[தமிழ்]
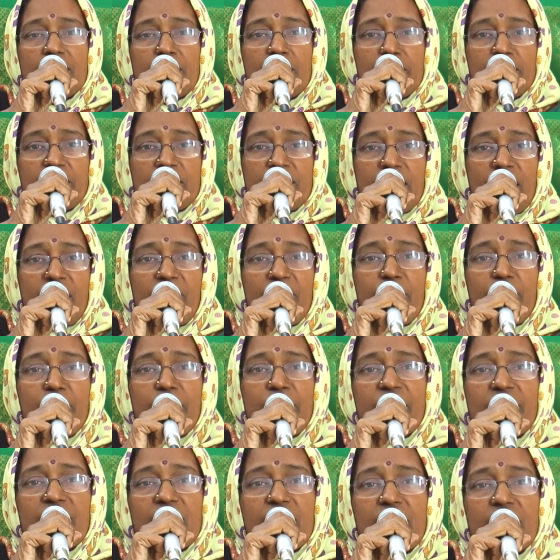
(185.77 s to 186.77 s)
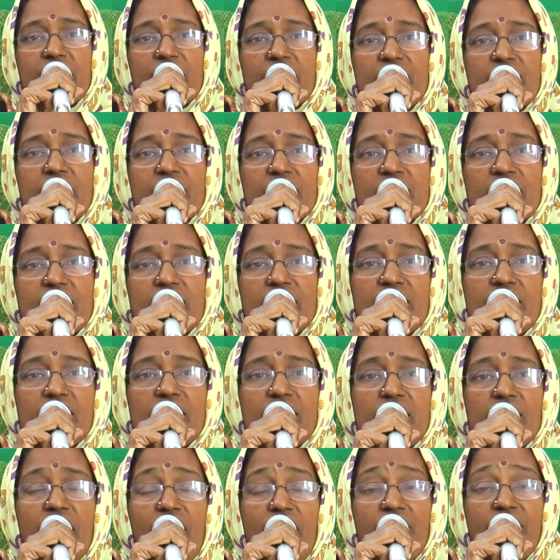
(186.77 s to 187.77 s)
நம்ம தெய்வம் அவர்கள்
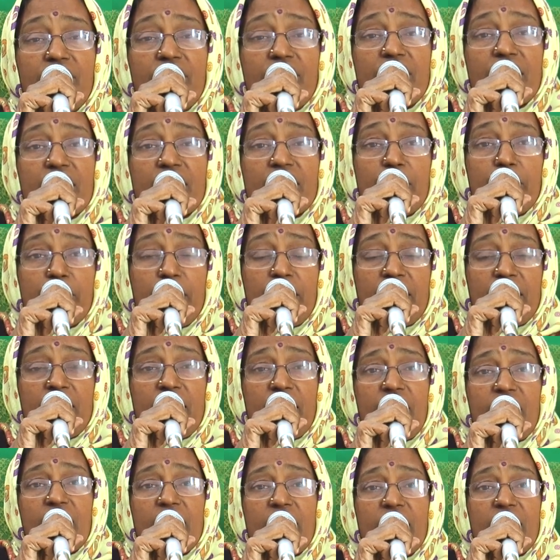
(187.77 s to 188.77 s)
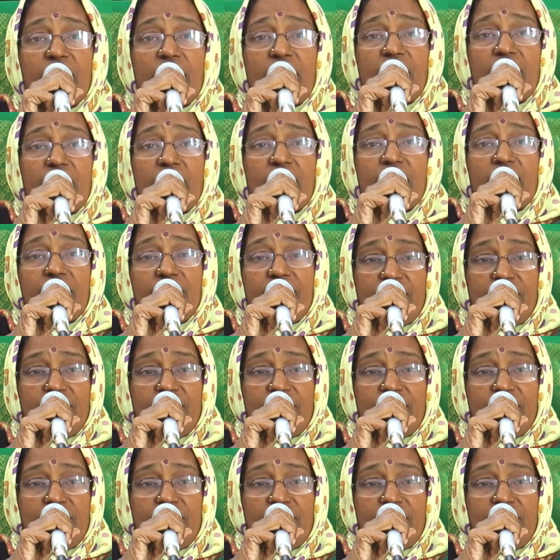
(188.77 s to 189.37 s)
இது அவர்கள் நமக்காக இறக்கின